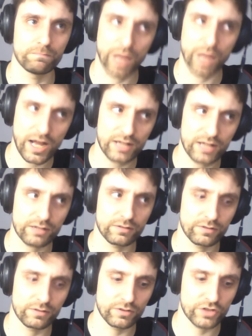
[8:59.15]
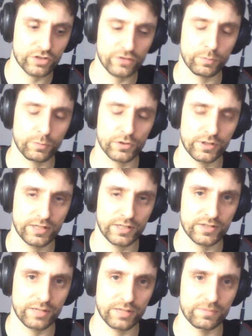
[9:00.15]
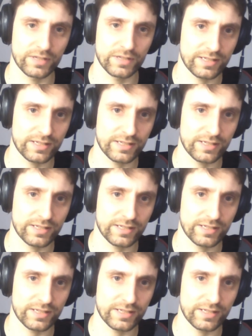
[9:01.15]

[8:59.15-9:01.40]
paar Schiffsbrüchigen, die es gibt,